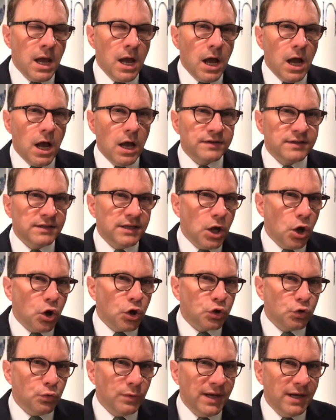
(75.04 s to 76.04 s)
Also die
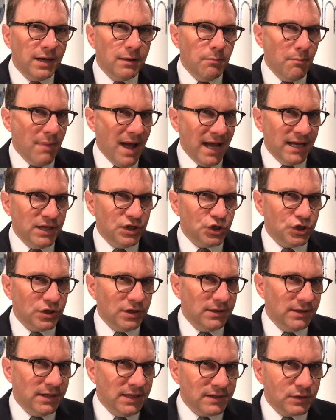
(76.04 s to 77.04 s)
aktuell
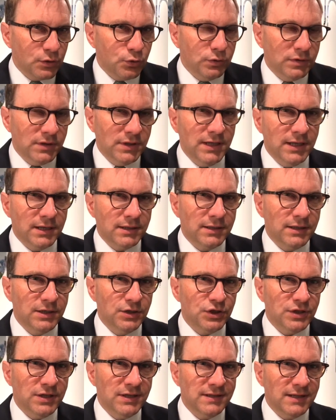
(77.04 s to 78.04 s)
meist
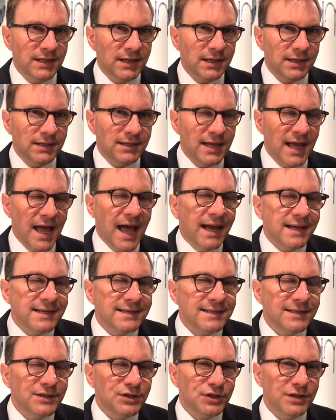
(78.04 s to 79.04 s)
diskutierteste, sicher der
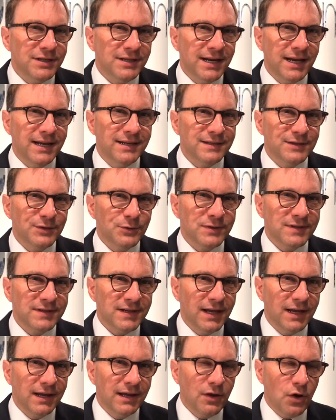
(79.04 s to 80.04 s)
heißeste Trend
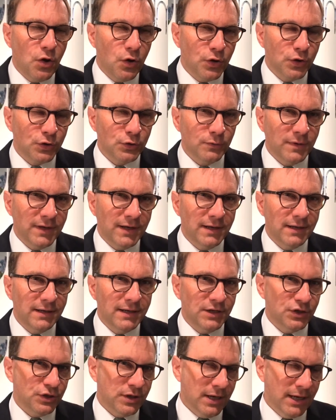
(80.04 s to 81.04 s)
sozusagen aktuell
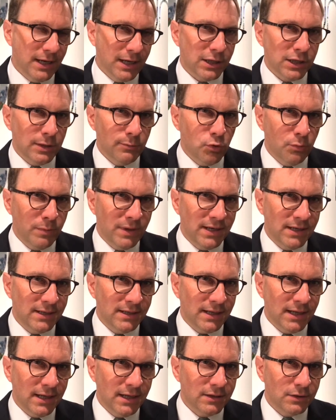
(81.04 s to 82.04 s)
ist die
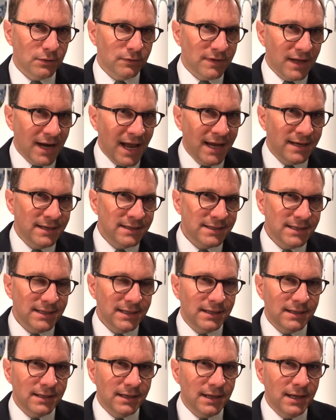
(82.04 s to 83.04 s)
Elektromobilität. Auf der einen
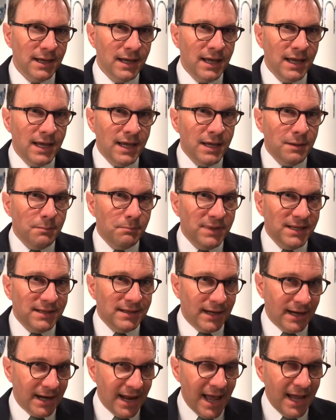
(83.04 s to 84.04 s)
Seite
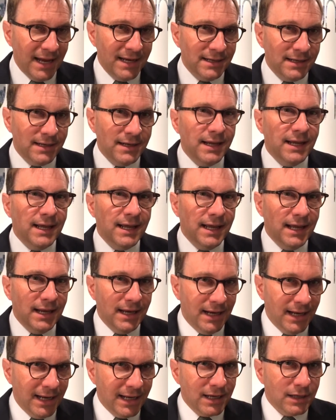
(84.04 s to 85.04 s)
mit rein
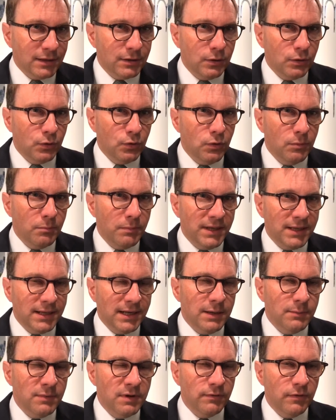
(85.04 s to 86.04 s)

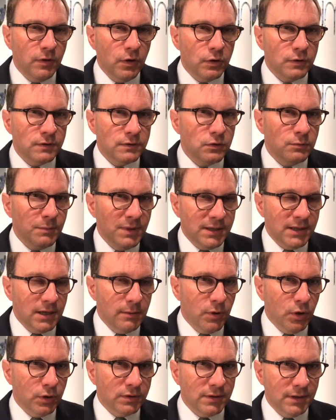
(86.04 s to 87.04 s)
elektrobetriebenen Fahrzeugen, mit einer
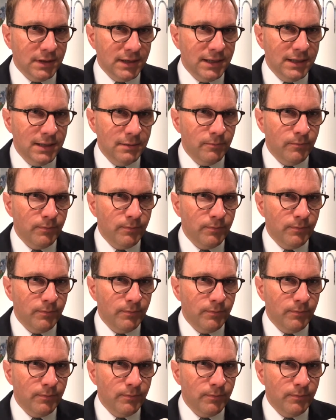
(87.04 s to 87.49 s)
Batterie,